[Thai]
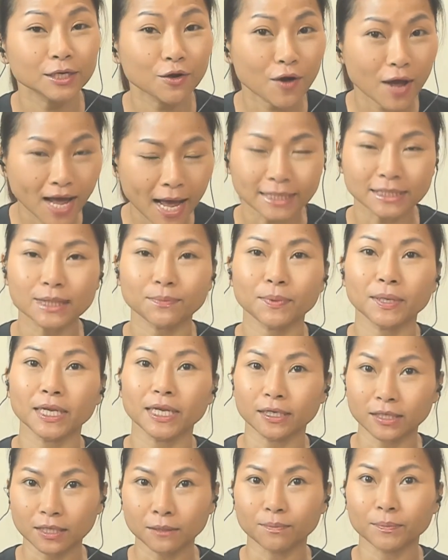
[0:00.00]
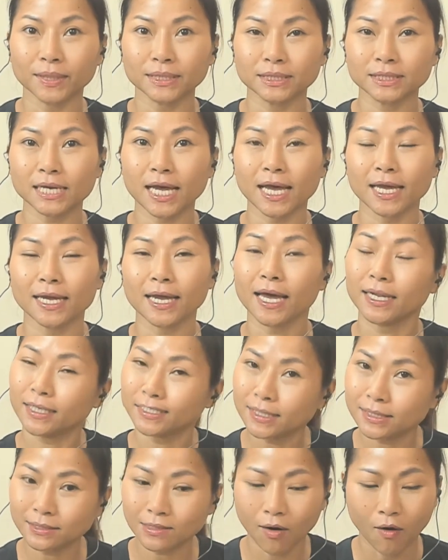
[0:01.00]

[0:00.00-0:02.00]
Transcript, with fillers: ก็อาจจะเป็นอีกหนึ่ง ปัจจัย อันที่